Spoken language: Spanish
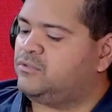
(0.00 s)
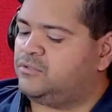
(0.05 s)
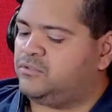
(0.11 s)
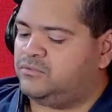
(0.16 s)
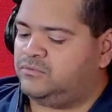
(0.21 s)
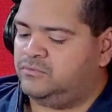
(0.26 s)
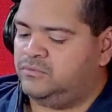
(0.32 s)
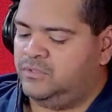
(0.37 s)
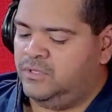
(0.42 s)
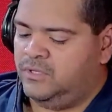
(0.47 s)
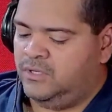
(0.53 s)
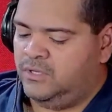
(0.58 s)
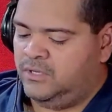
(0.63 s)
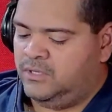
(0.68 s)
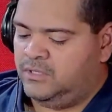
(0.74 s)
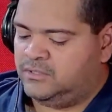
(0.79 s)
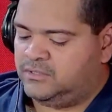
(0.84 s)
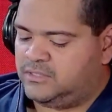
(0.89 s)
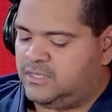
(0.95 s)
A Danilo
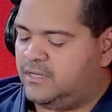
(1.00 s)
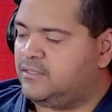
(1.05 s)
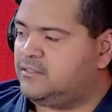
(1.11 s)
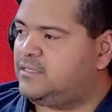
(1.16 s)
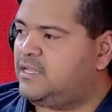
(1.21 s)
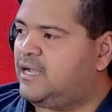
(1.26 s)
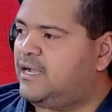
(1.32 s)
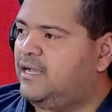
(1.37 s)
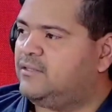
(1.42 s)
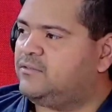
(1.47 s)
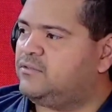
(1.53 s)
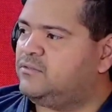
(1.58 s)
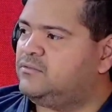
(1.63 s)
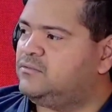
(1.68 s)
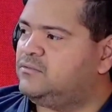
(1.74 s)
Reynoso, sí. En Colombia